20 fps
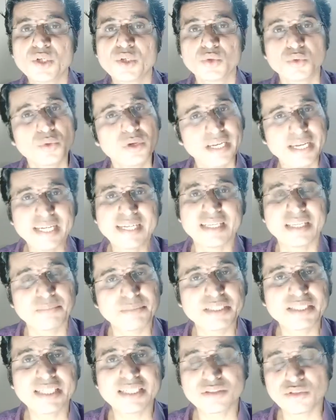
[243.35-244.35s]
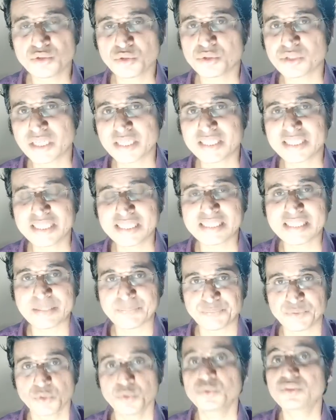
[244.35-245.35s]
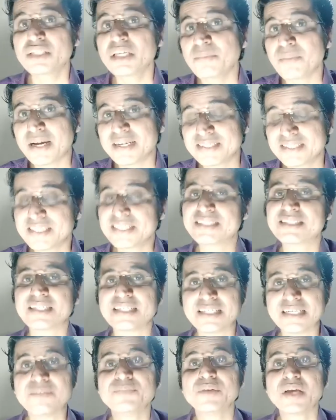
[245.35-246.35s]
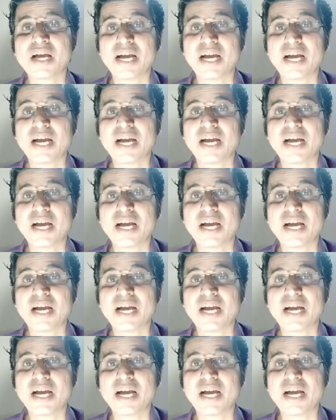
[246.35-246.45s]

तो एक लिमिट तक तो झुकना ठीक है उसके बाद ठीक नहीं है